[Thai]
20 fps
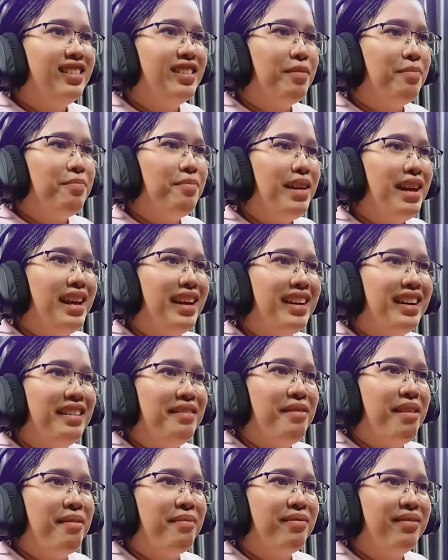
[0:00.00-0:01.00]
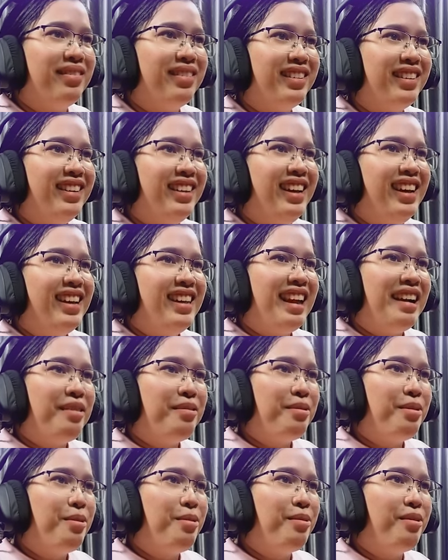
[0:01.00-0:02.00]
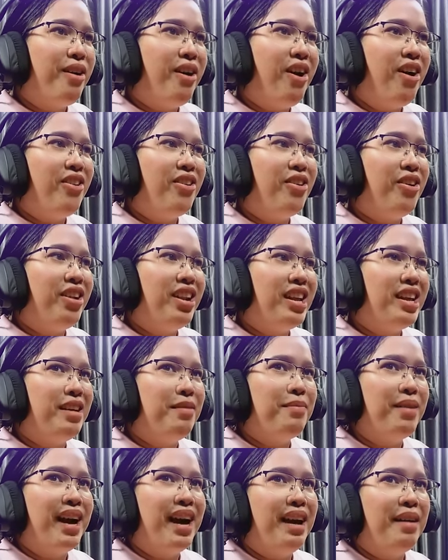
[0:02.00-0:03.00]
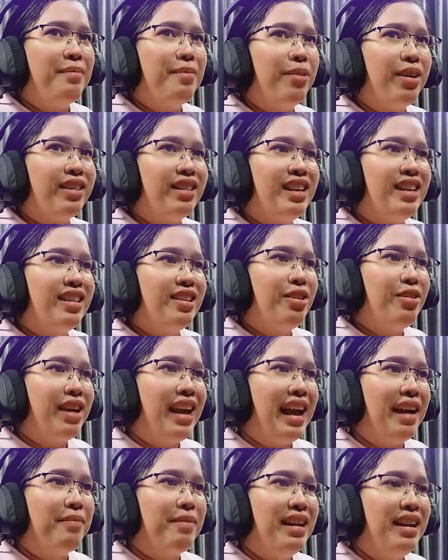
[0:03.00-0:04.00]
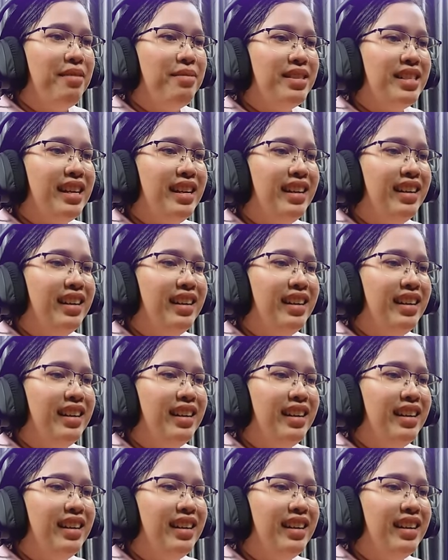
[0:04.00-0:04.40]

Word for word: ซอมบี้ก็แบบยังอยู่รอดเนาะในหิมะปกติจะต้องแข็งไปแล้วไม่